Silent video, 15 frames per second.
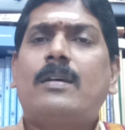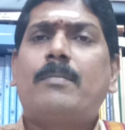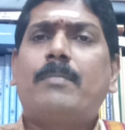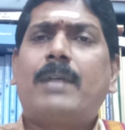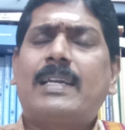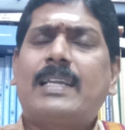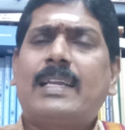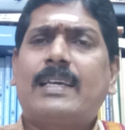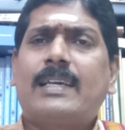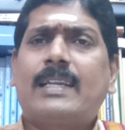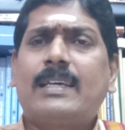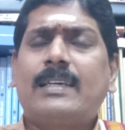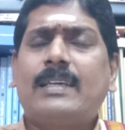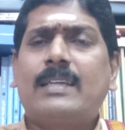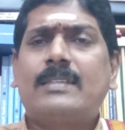மற்ற
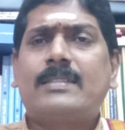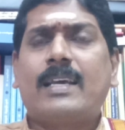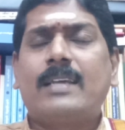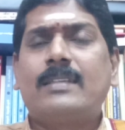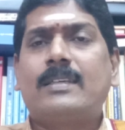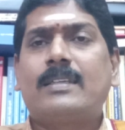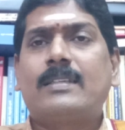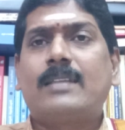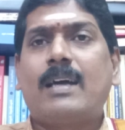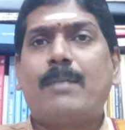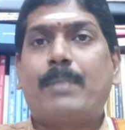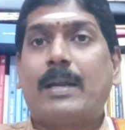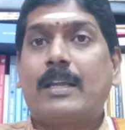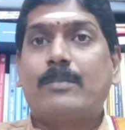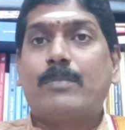கிரகங்கள் சேர்ந்து இருந்தால்
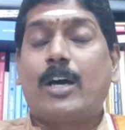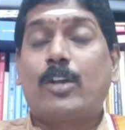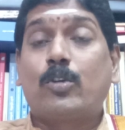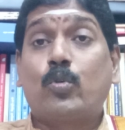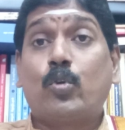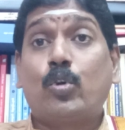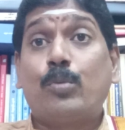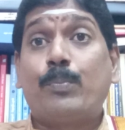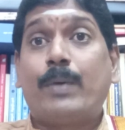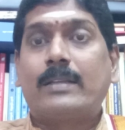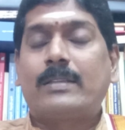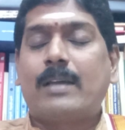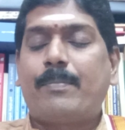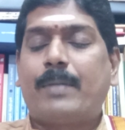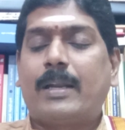பலன் மாறும் குரு
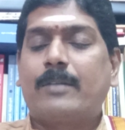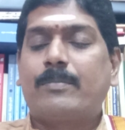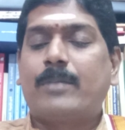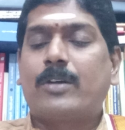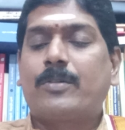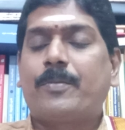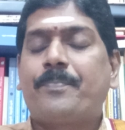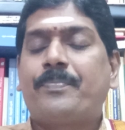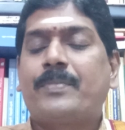பார்த்தா பலன் மாறும்